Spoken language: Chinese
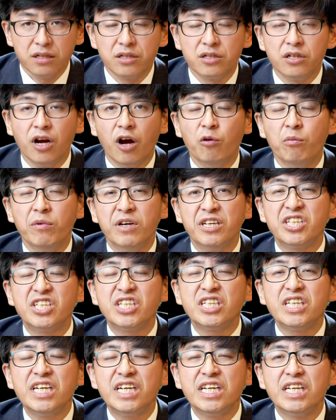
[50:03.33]
让我们
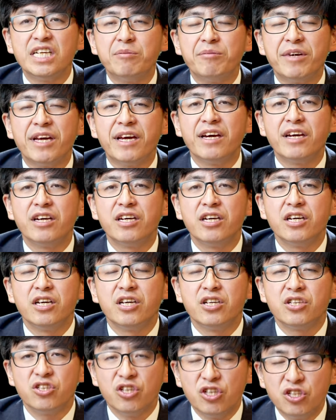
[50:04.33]
心里面
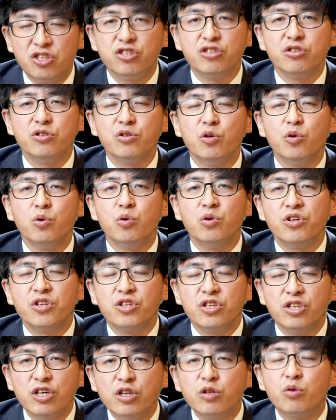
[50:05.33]
得自由、
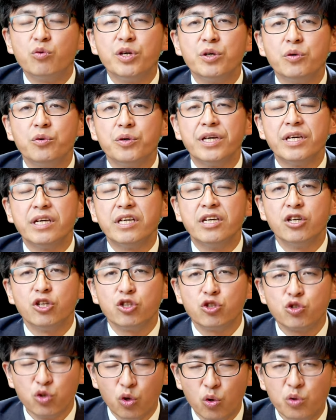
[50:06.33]
得归回、
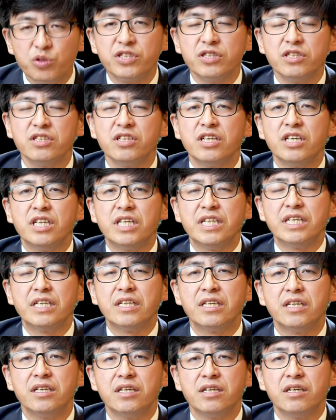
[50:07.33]
重新得力，
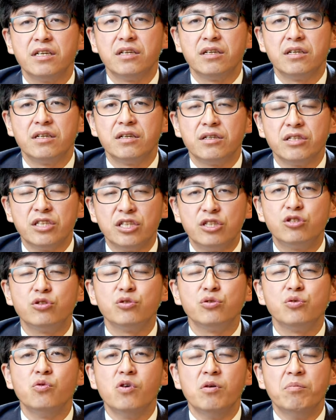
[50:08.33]
以至
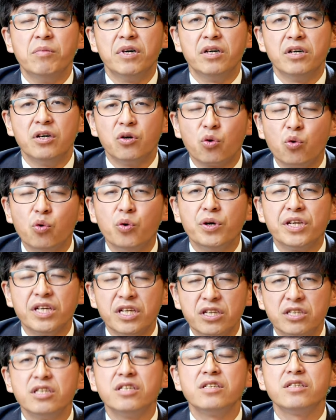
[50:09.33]
于我们过一
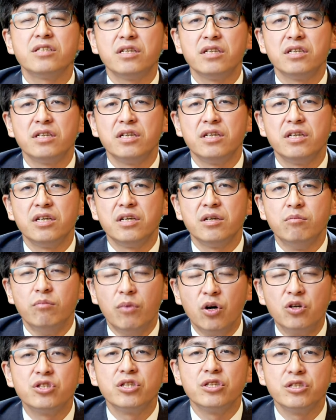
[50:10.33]
个真正
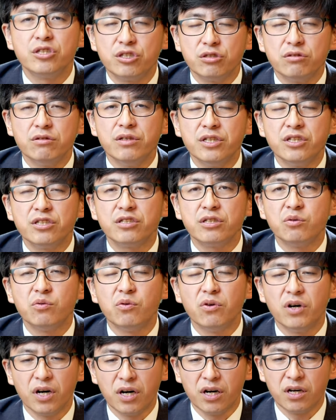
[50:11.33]
蒙生喜悦的生
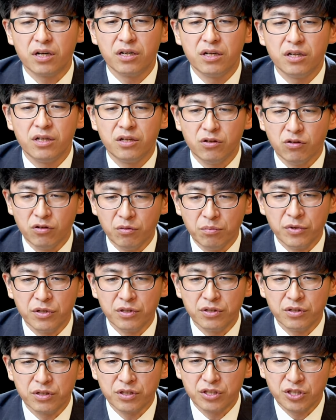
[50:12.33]
活。哈，我
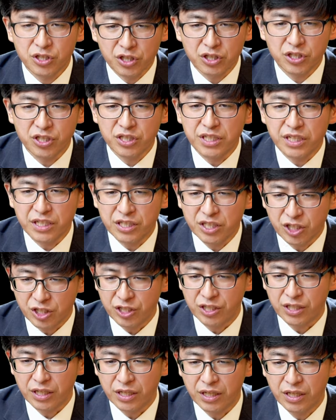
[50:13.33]
们这个时间一
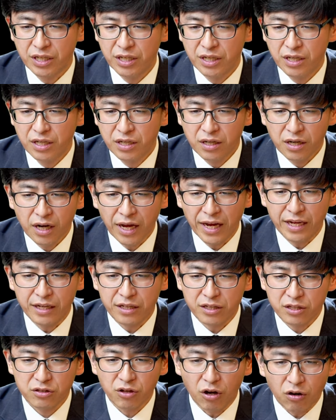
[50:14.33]
起来
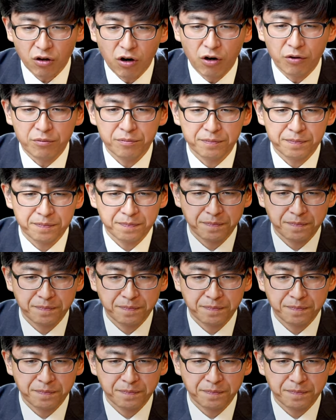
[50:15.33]
祷告。